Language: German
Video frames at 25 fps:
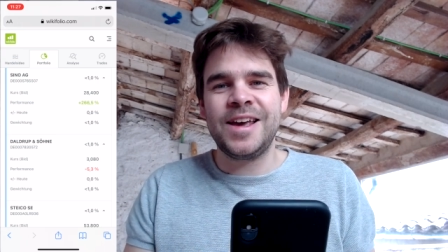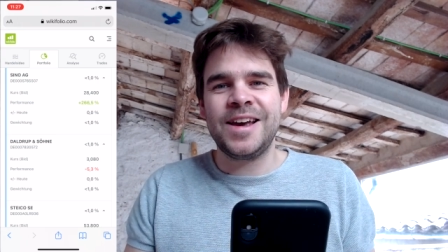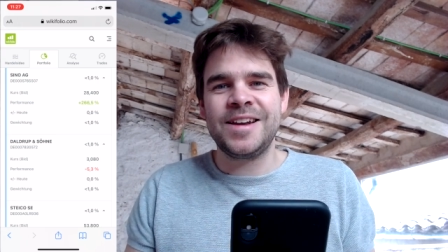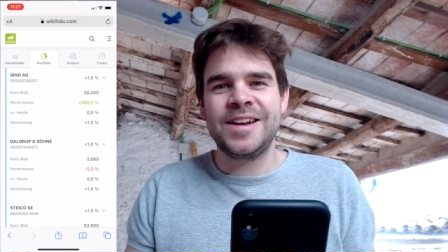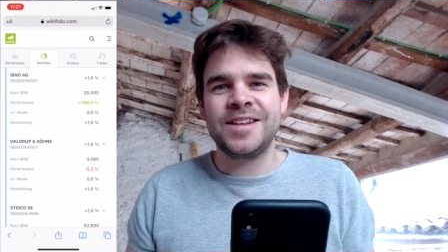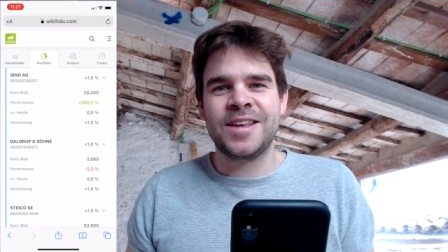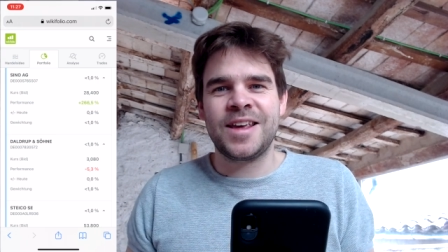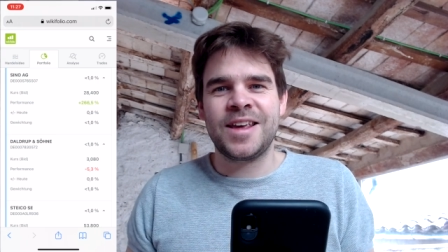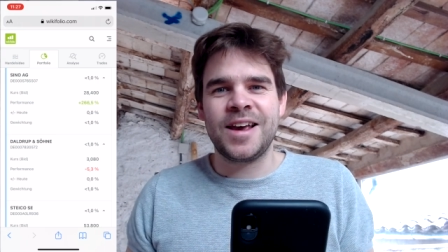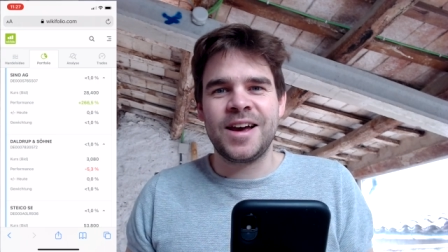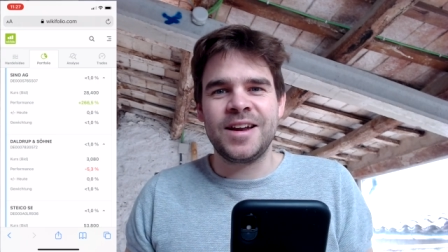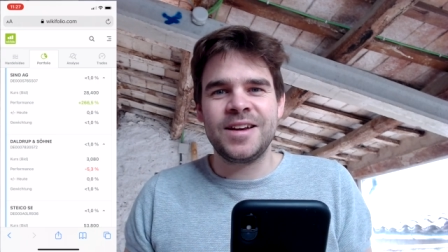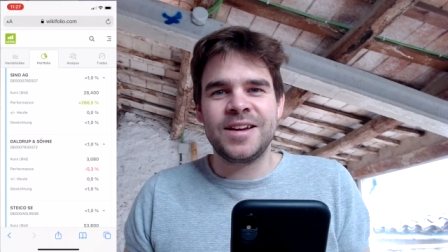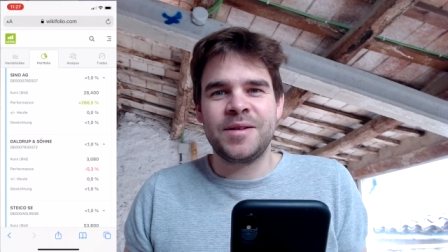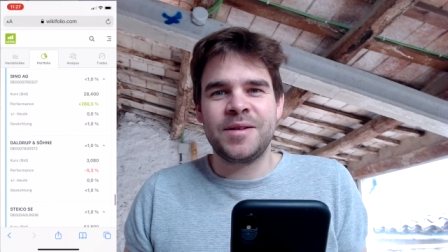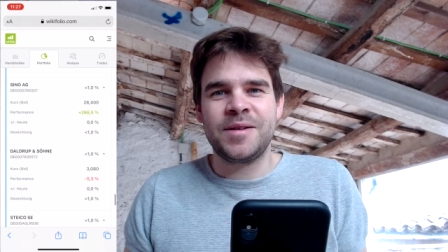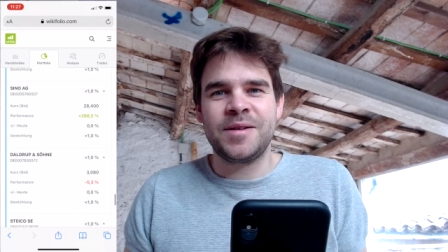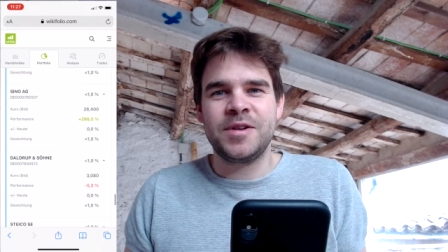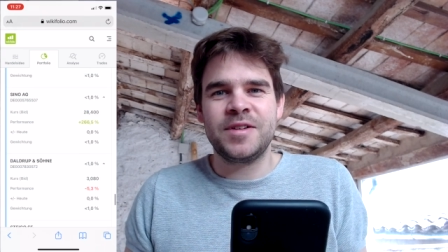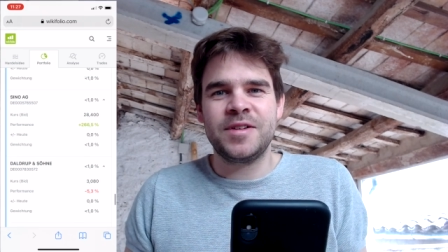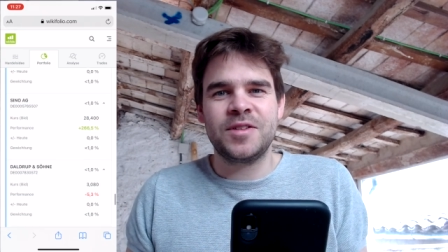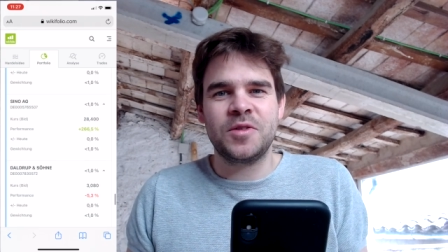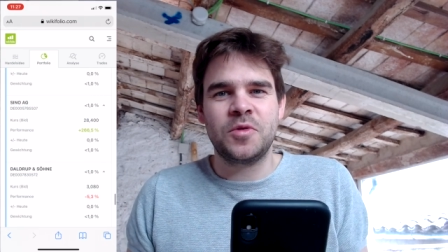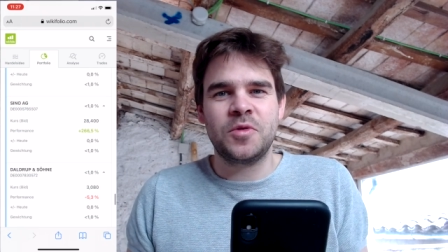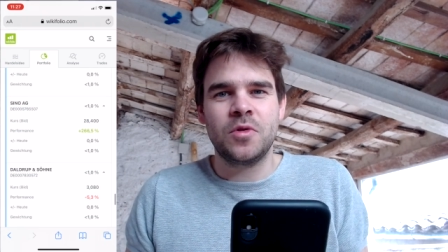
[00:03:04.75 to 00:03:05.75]
hätte ich gern
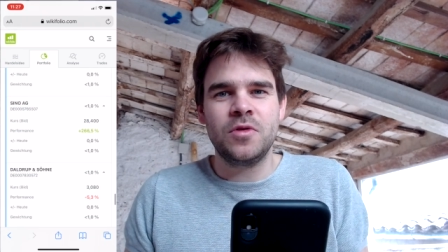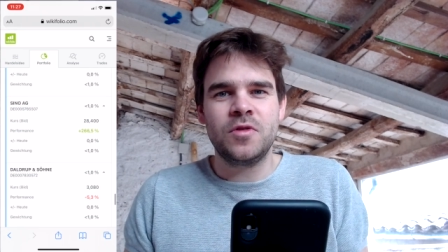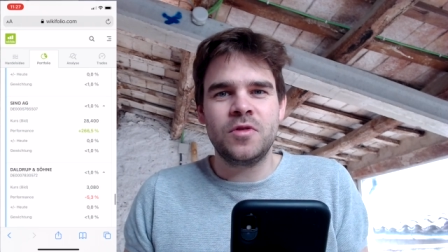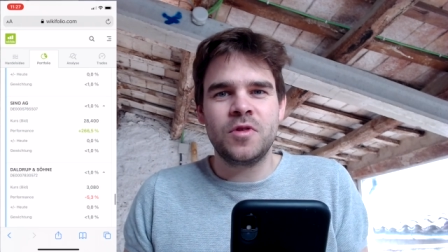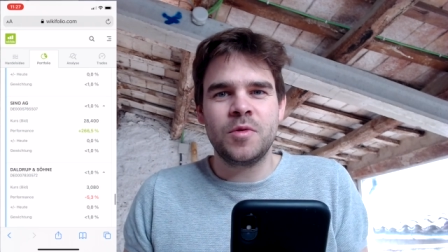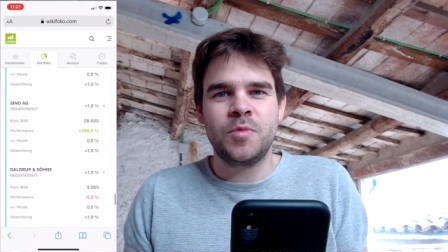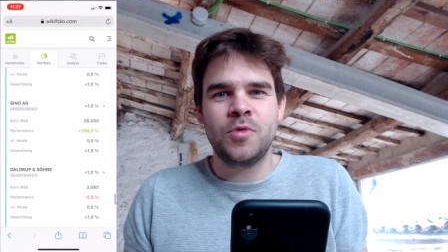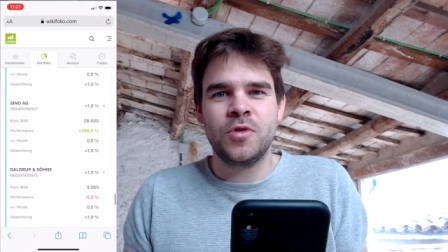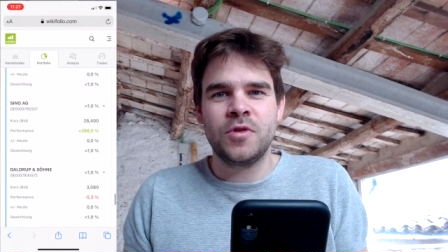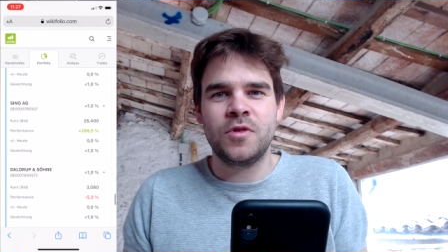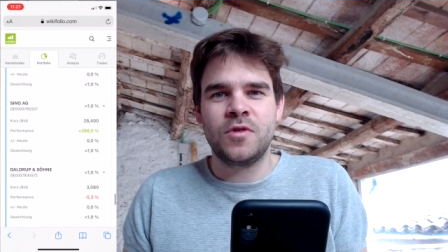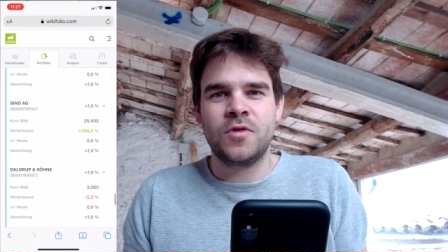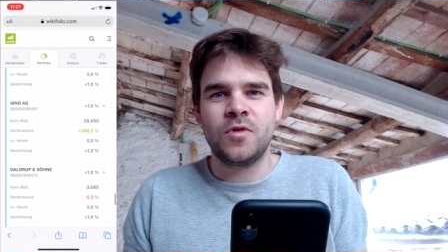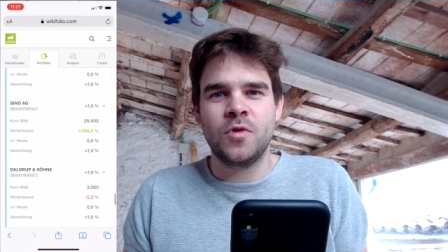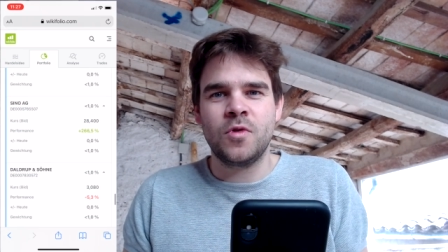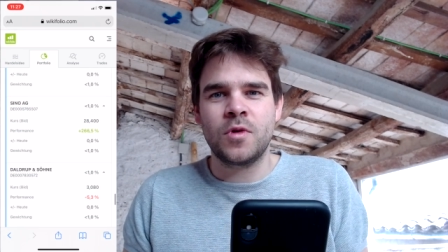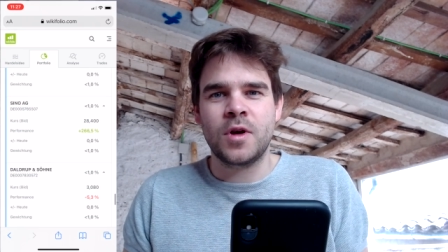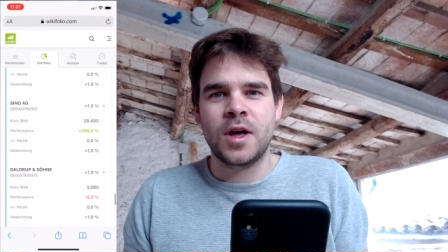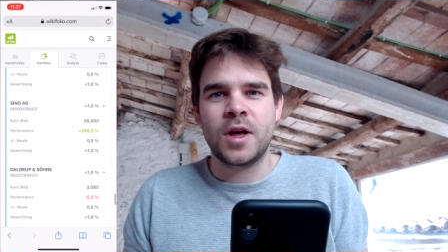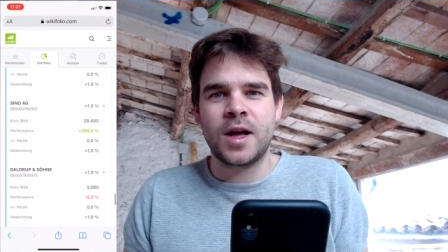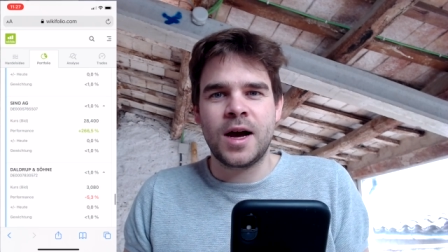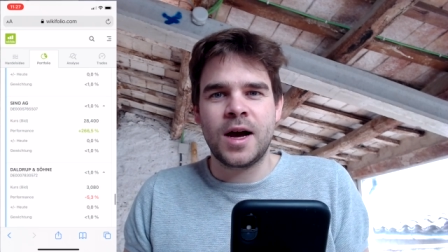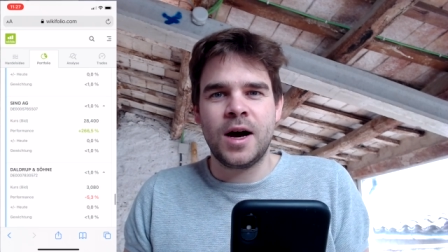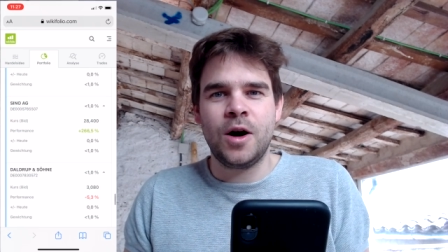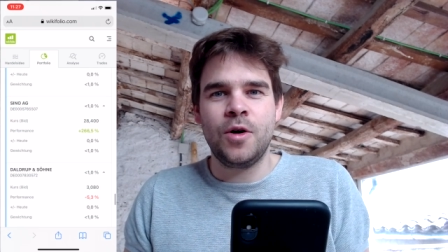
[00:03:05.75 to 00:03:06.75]
damals eine größere Position
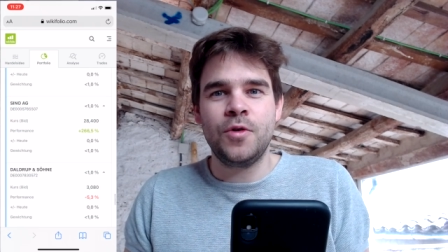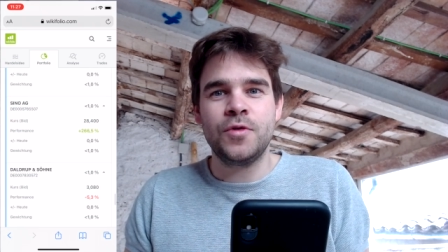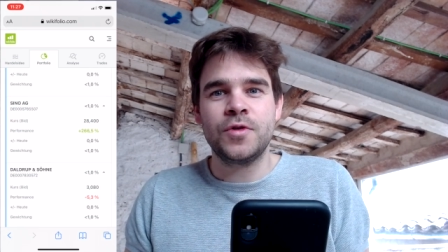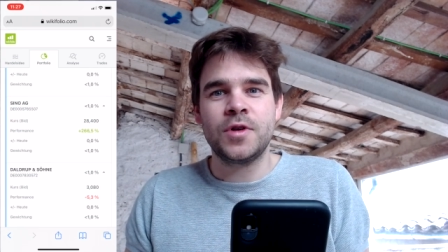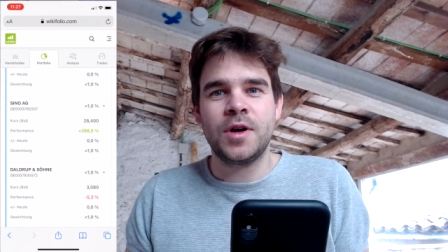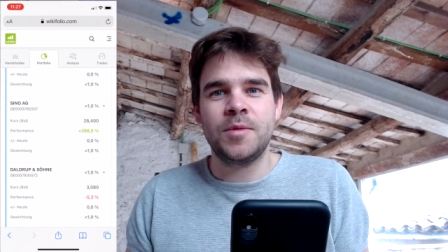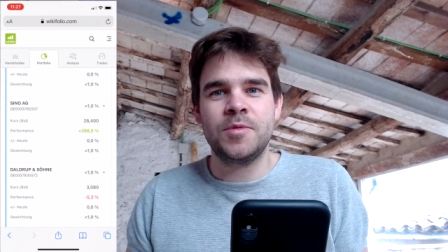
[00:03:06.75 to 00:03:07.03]
gekauft,